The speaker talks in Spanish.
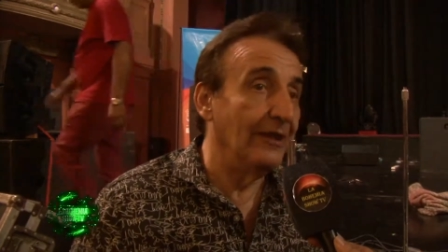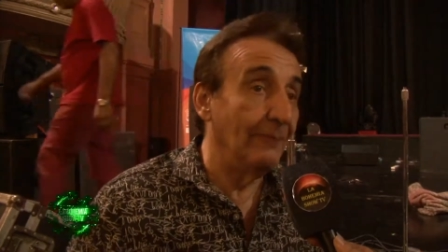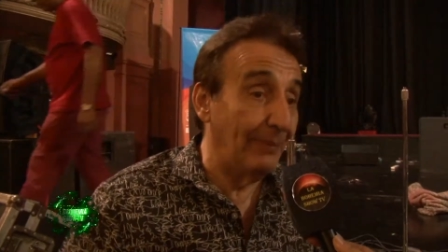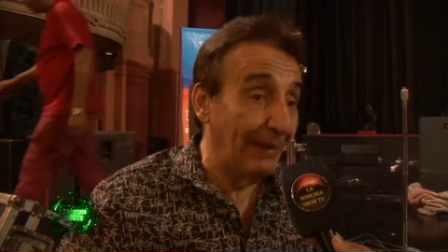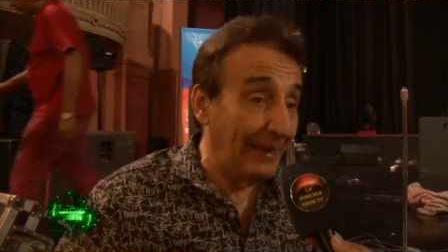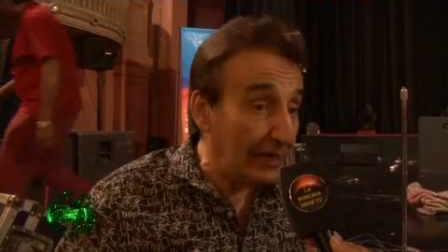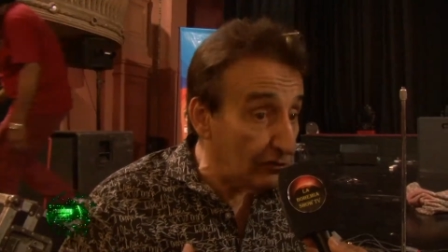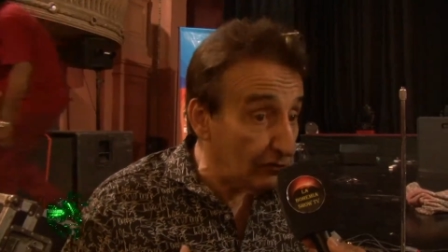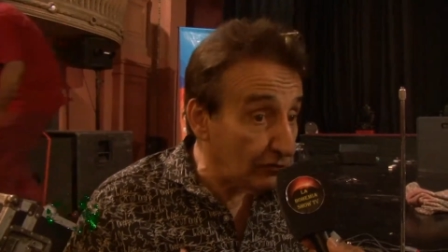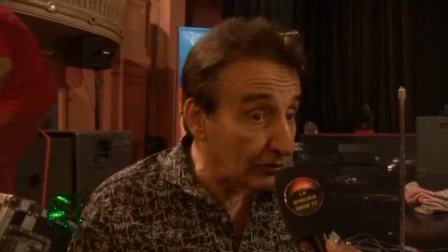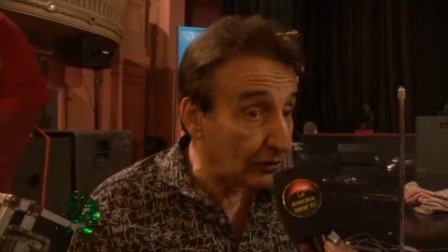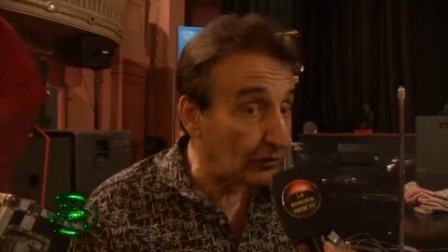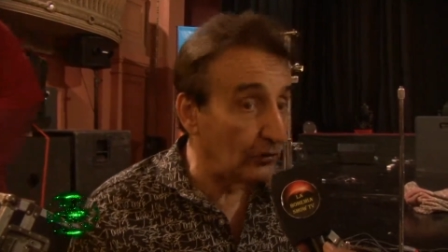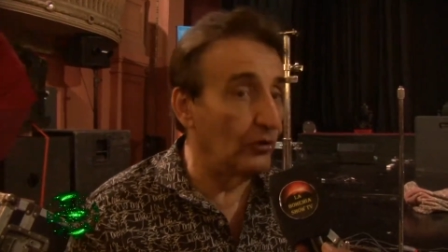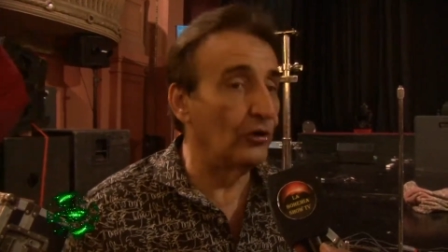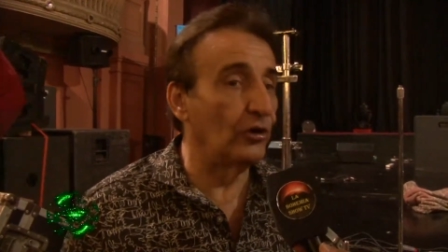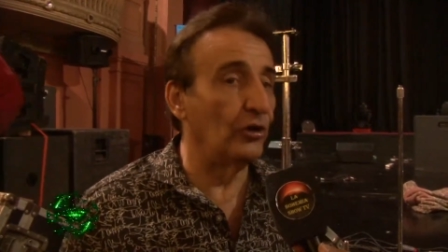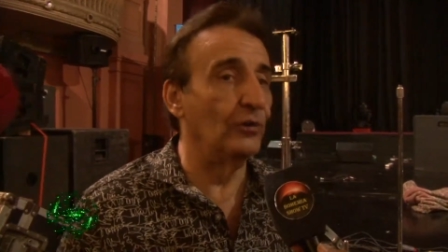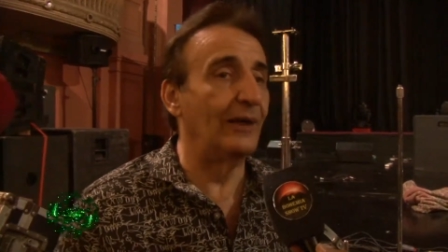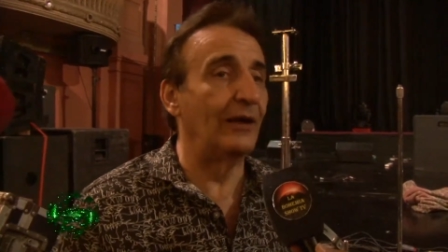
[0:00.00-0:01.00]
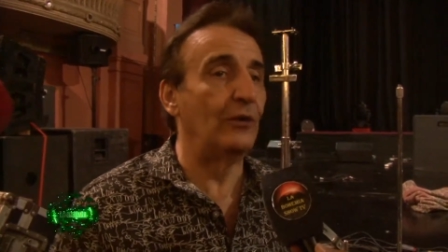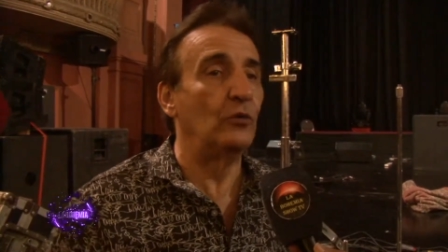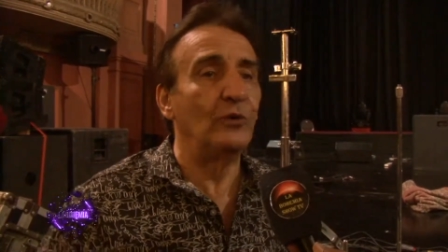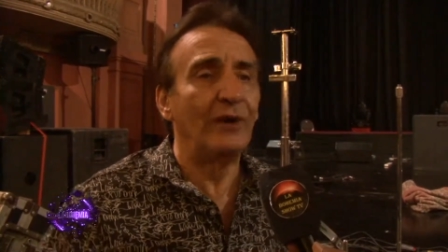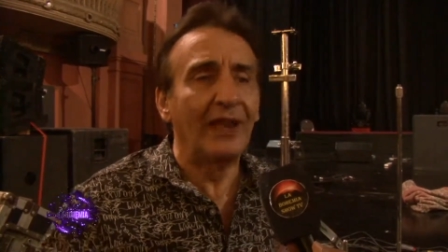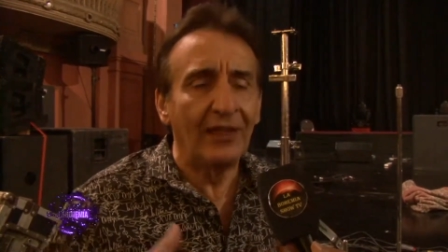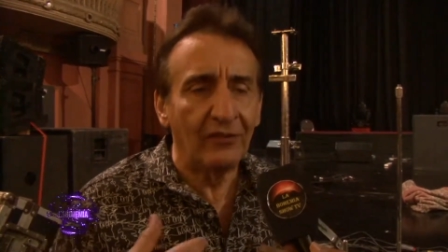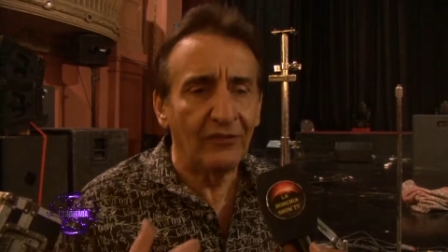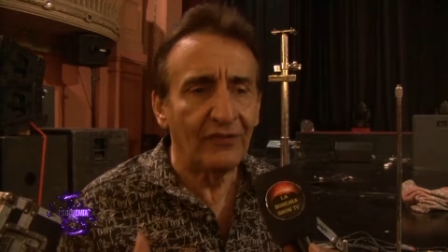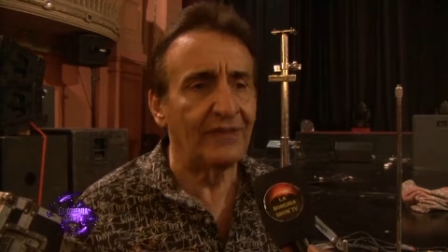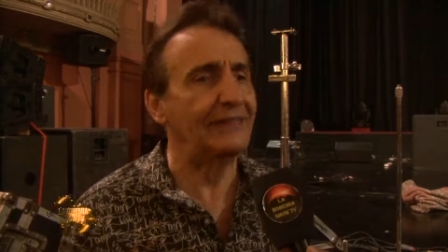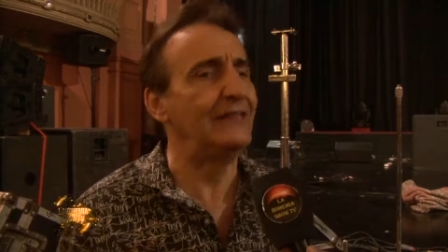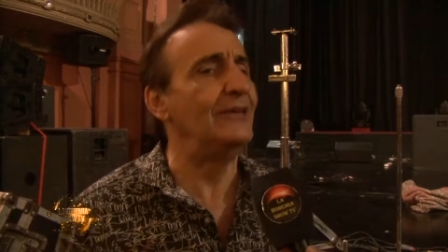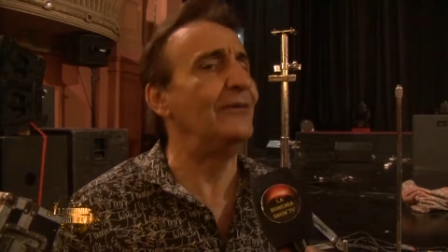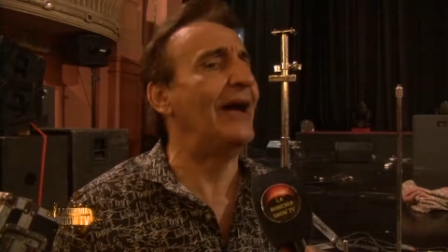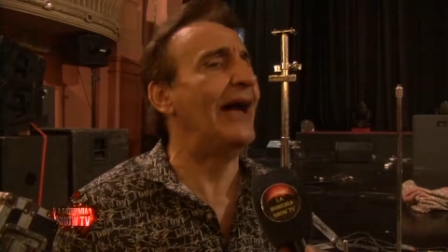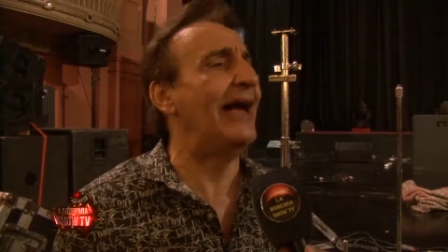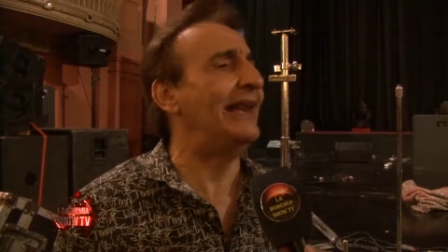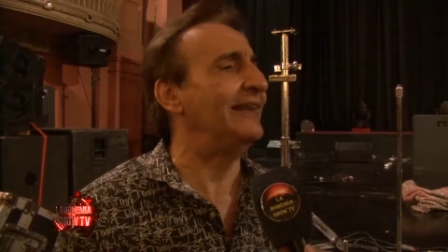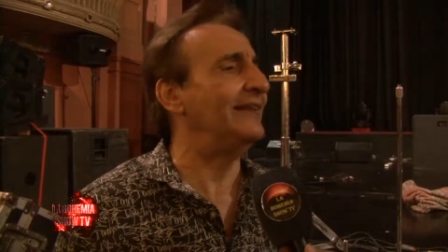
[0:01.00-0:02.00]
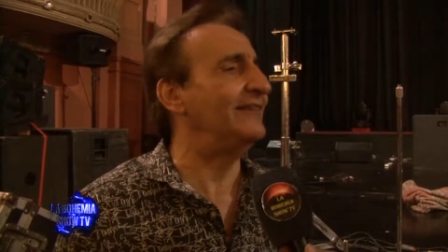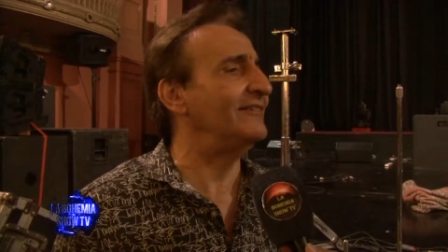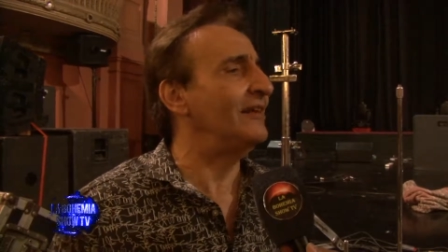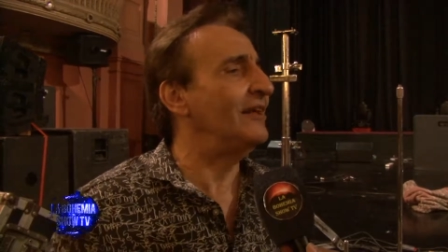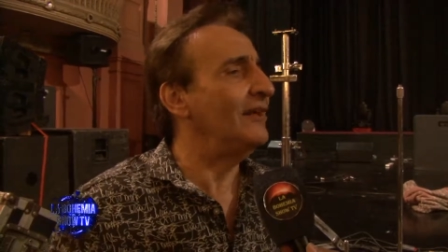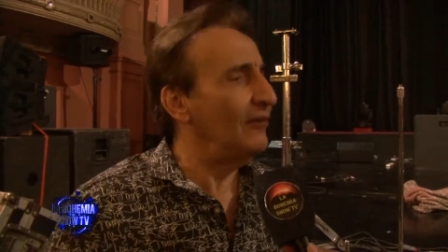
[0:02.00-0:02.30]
Para eso es Córdoba, cuna de festivales,